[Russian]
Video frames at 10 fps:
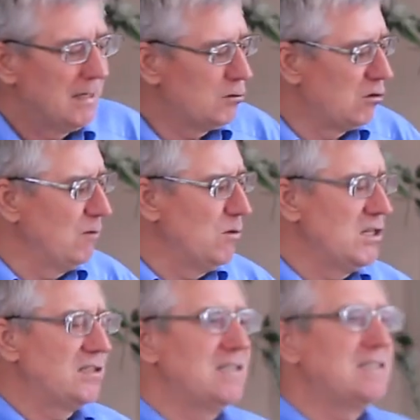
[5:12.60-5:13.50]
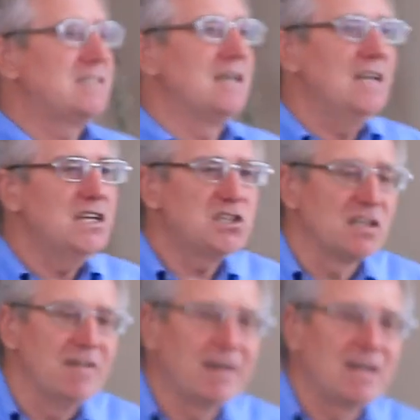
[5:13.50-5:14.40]
который может исцелить
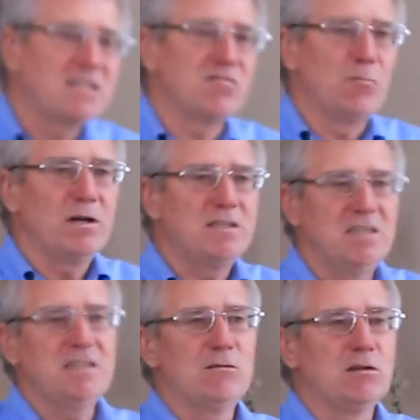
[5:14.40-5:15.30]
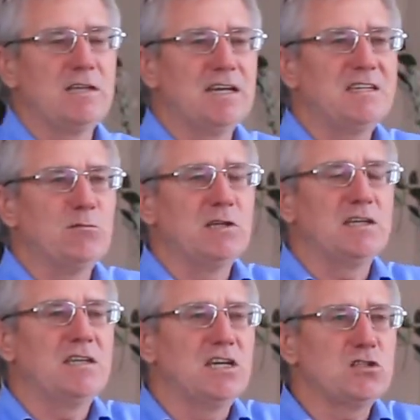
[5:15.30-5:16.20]
человека, освободить его, дать ему
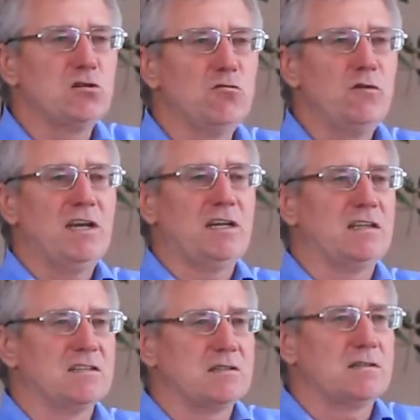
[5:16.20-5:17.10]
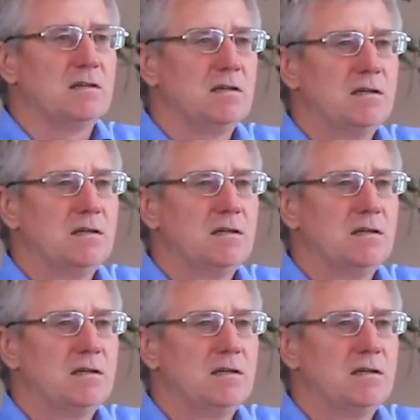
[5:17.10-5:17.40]
надежду и уверенность.